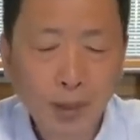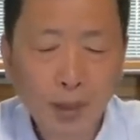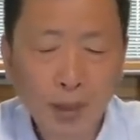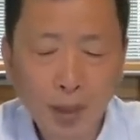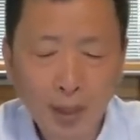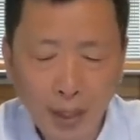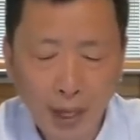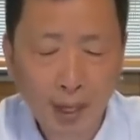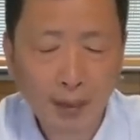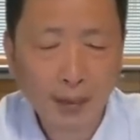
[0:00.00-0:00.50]

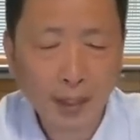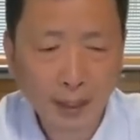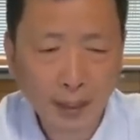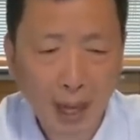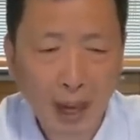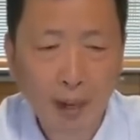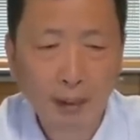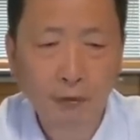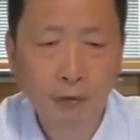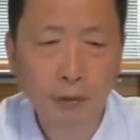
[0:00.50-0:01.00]
两位
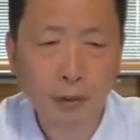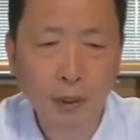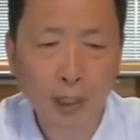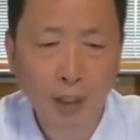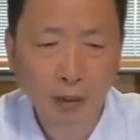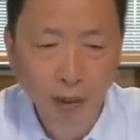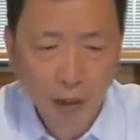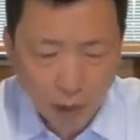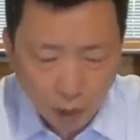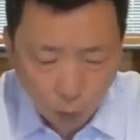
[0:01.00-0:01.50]
大夫
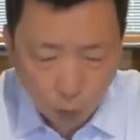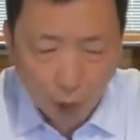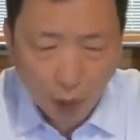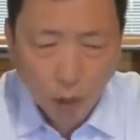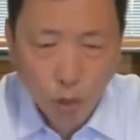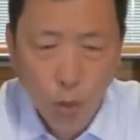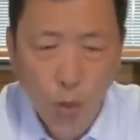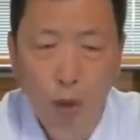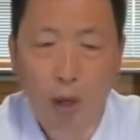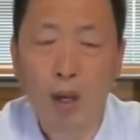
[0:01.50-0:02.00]
当时一块
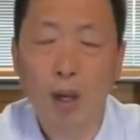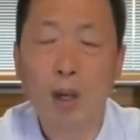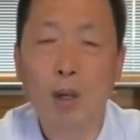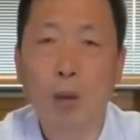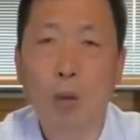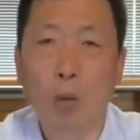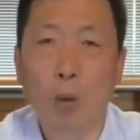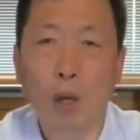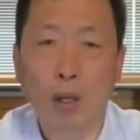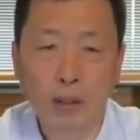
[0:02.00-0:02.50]
儿
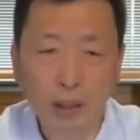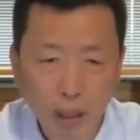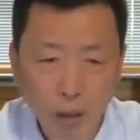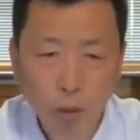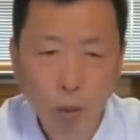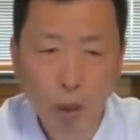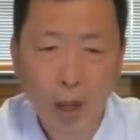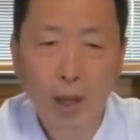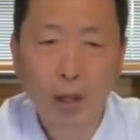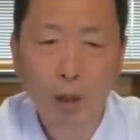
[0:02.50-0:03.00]
说：“我
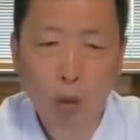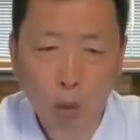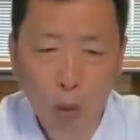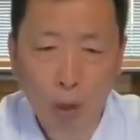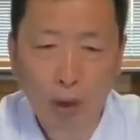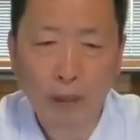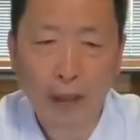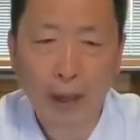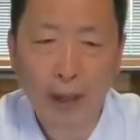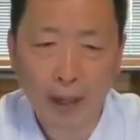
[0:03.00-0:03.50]
宁愿
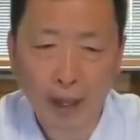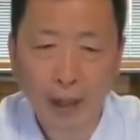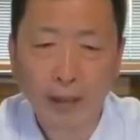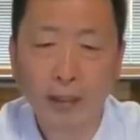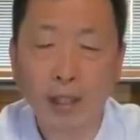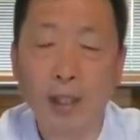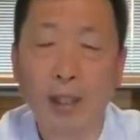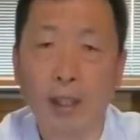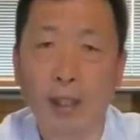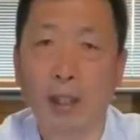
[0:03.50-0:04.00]
活在
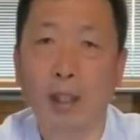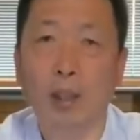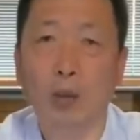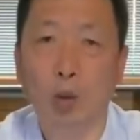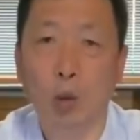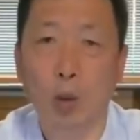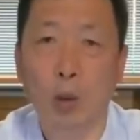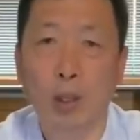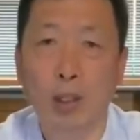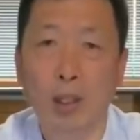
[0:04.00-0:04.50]
烂泥
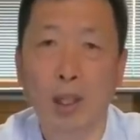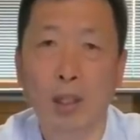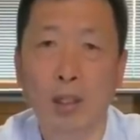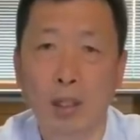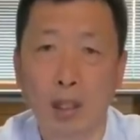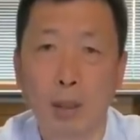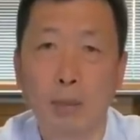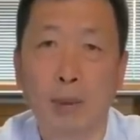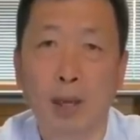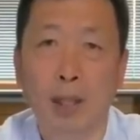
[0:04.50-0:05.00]
里，拖着
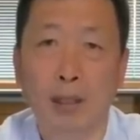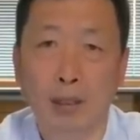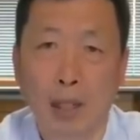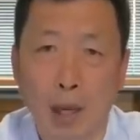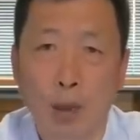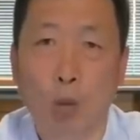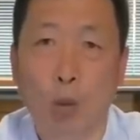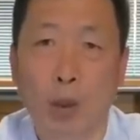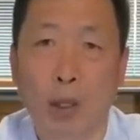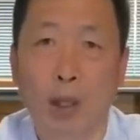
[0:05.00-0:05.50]
尾巴
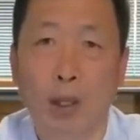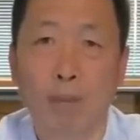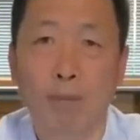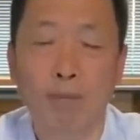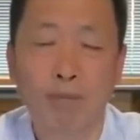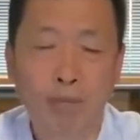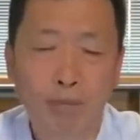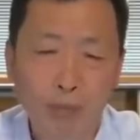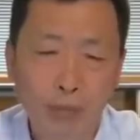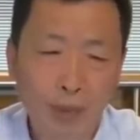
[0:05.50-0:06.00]
打滚儿。”
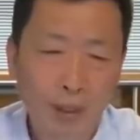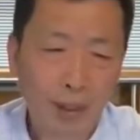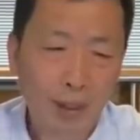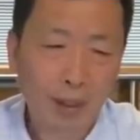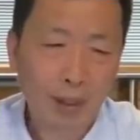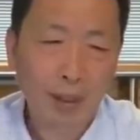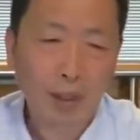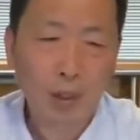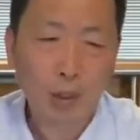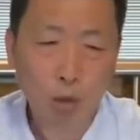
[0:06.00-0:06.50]

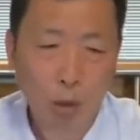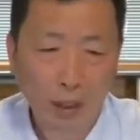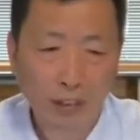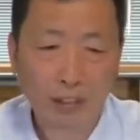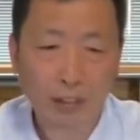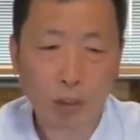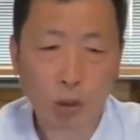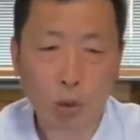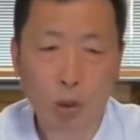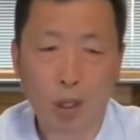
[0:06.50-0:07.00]
庄
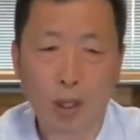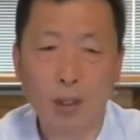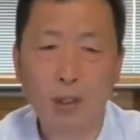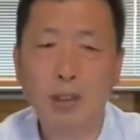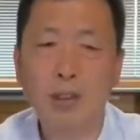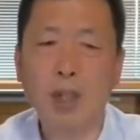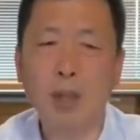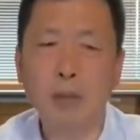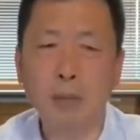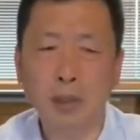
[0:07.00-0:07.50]
子
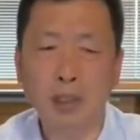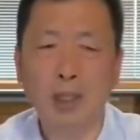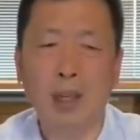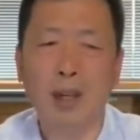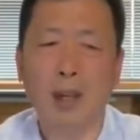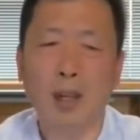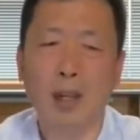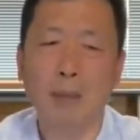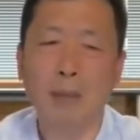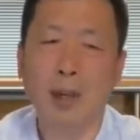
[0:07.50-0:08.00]
说：“这不得
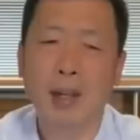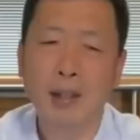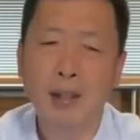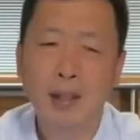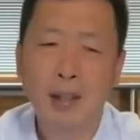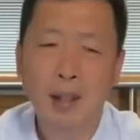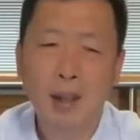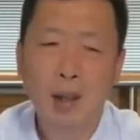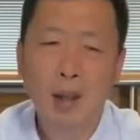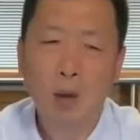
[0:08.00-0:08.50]
了吗？
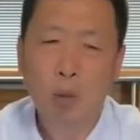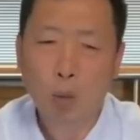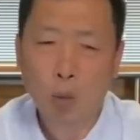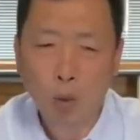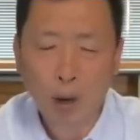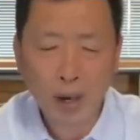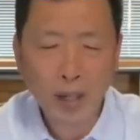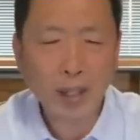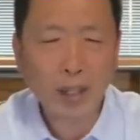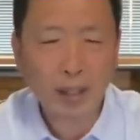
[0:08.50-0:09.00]

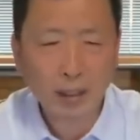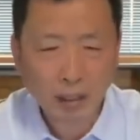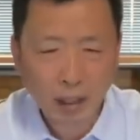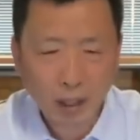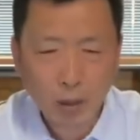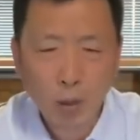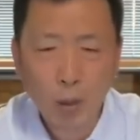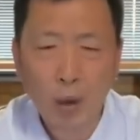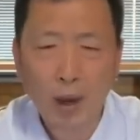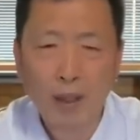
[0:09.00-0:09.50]
我也
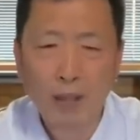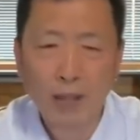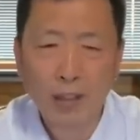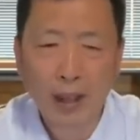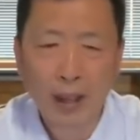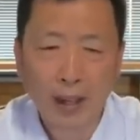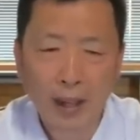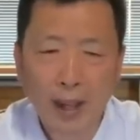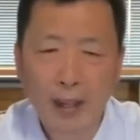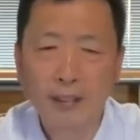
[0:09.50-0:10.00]
宁愿
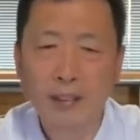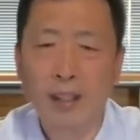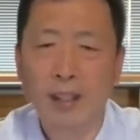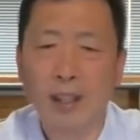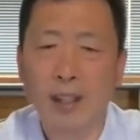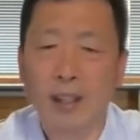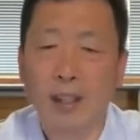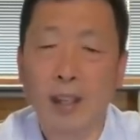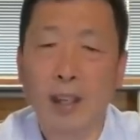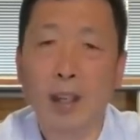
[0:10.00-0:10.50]
在烂
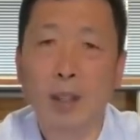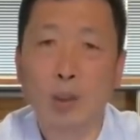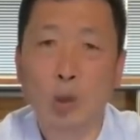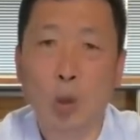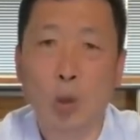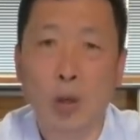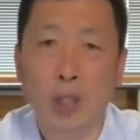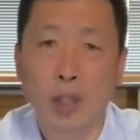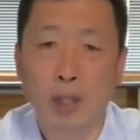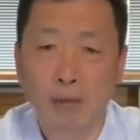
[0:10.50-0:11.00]
泥里
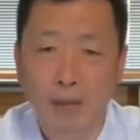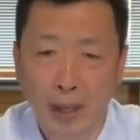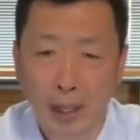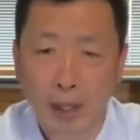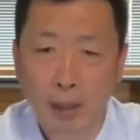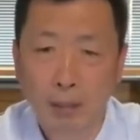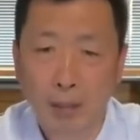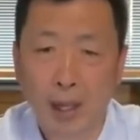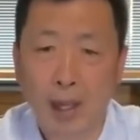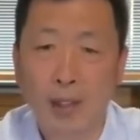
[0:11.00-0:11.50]
拖着
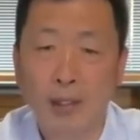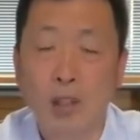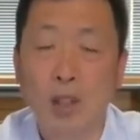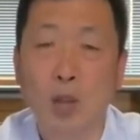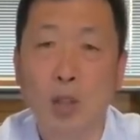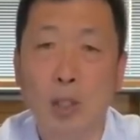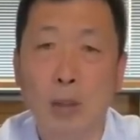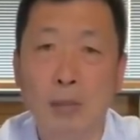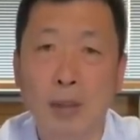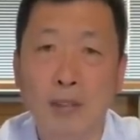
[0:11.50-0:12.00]
尾巴，
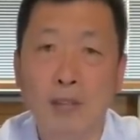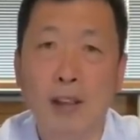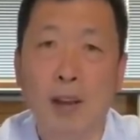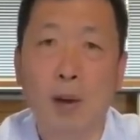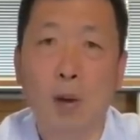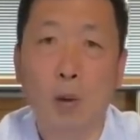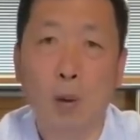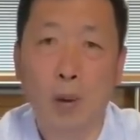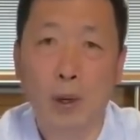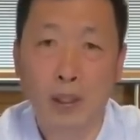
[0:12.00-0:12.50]
就这么
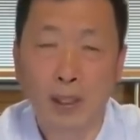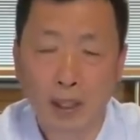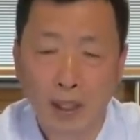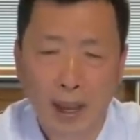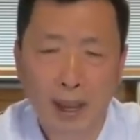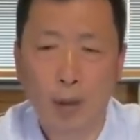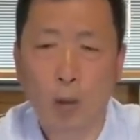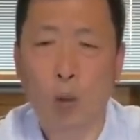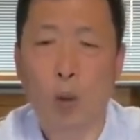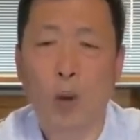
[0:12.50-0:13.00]
凑合着
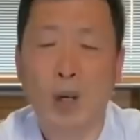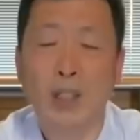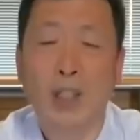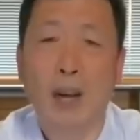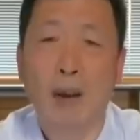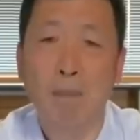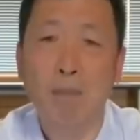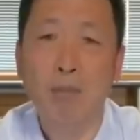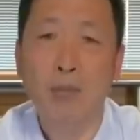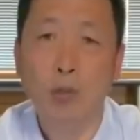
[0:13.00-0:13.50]
赖活
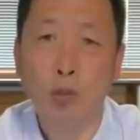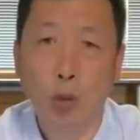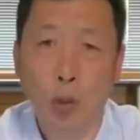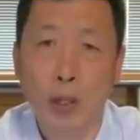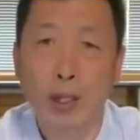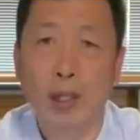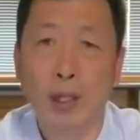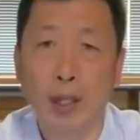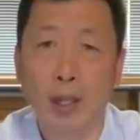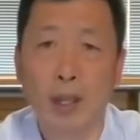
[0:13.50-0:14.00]
着。
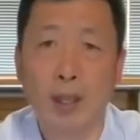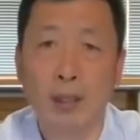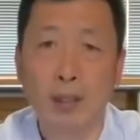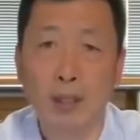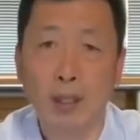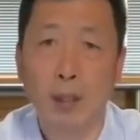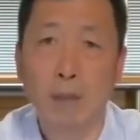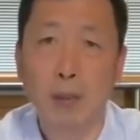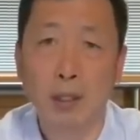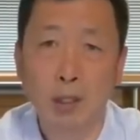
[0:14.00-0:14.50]
所以
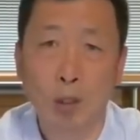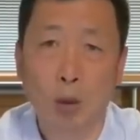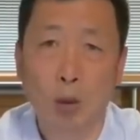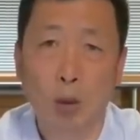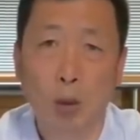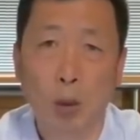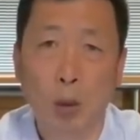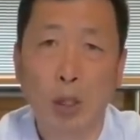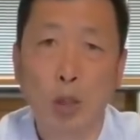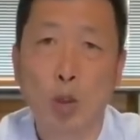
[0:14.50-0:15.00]
你们
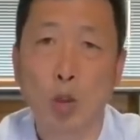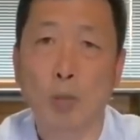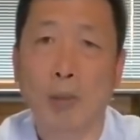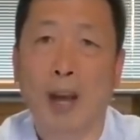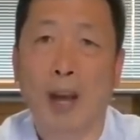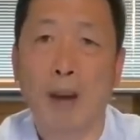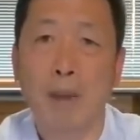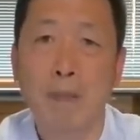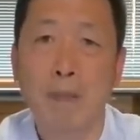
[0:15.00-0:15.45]
就回去吧。